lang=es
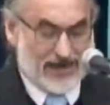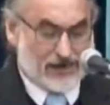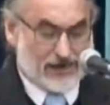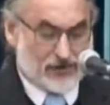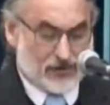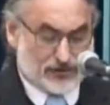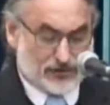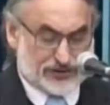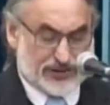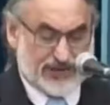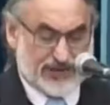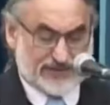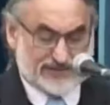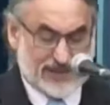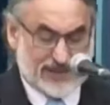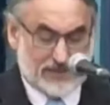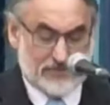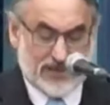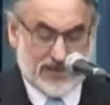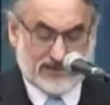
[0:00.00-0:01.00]
José de
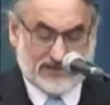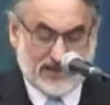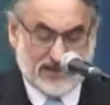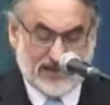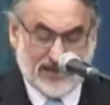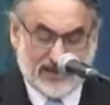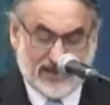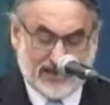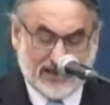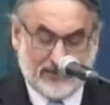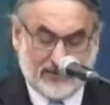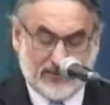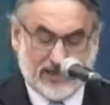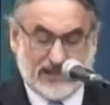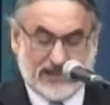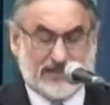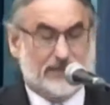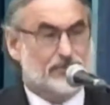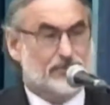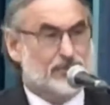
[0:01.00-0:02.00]
San Martín le escribía
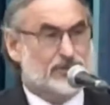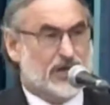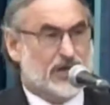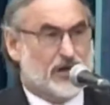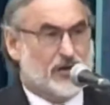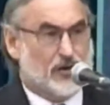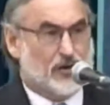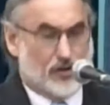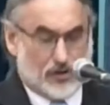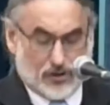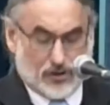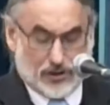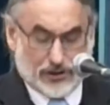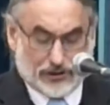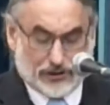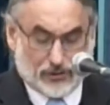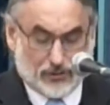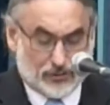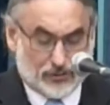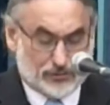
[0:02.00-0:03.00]
al diputado Godoy
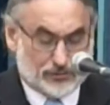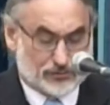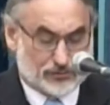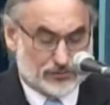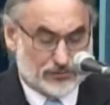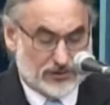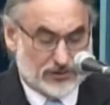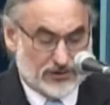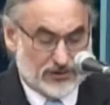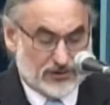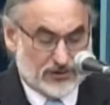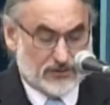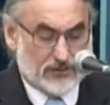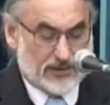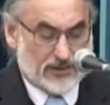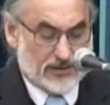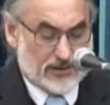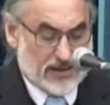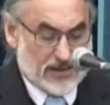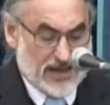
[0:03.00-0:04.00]
Cruz,
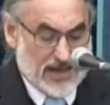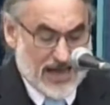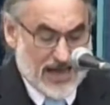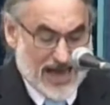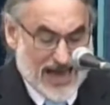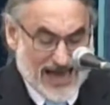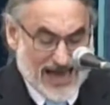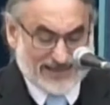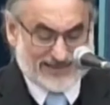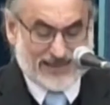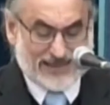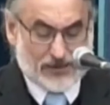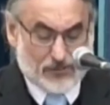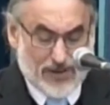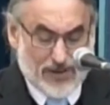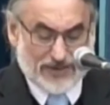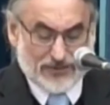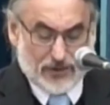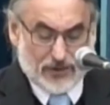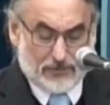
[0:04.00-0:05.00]
¿hasta
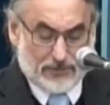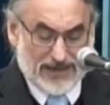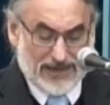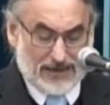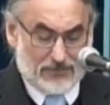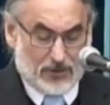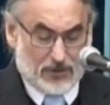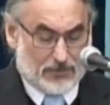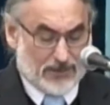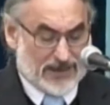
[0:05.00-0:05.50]
cuándo esperamos para